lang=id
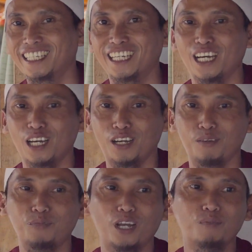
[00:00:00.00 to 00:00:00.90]

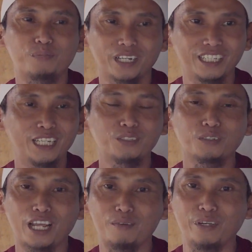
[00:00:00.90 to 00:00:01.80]
Nah, pulang pergi itu
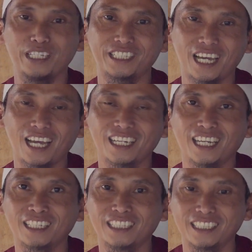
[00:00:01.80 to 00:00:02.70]
naik becak
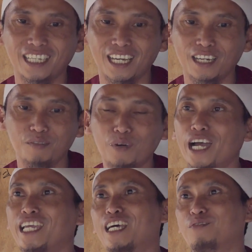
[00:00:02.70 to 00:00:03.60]
dan kita
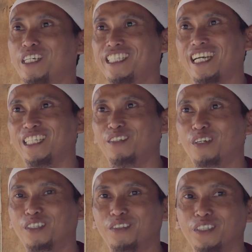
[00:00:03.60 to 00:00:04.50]
bayar becaknya
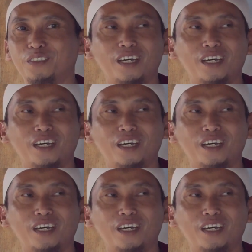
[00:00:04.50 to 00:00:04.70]
waktu itu.